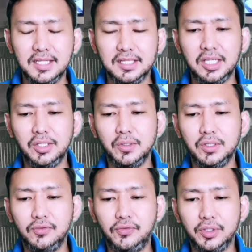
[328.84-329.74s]
Thank you,
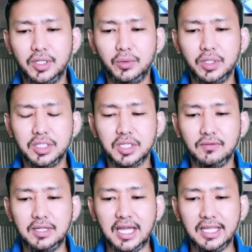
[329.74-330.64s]
Lord, for the words of
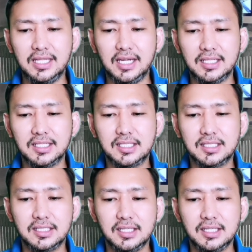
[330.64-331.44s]
guidance